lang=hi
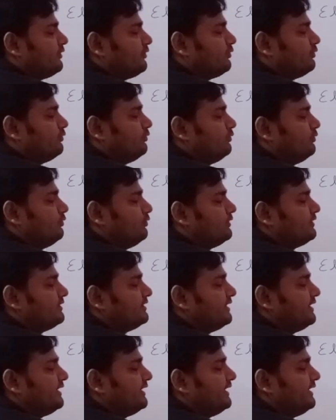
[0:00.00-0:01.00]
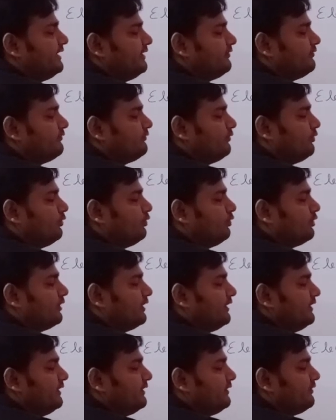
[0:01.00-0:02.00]
टू थ्री
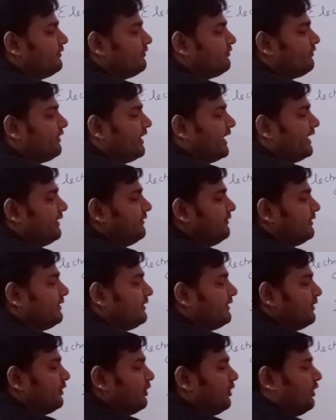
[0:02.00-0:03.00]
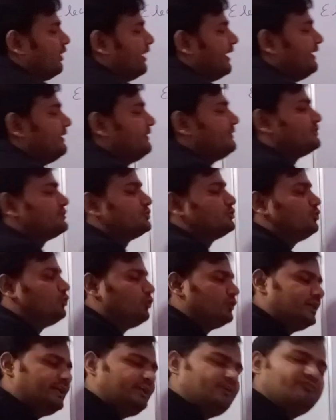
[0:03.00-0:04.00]
फोर फाइव एंड सो
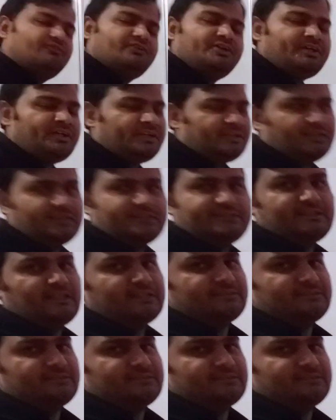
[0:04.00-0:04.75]
ऑन इन्फिनिटी तक जा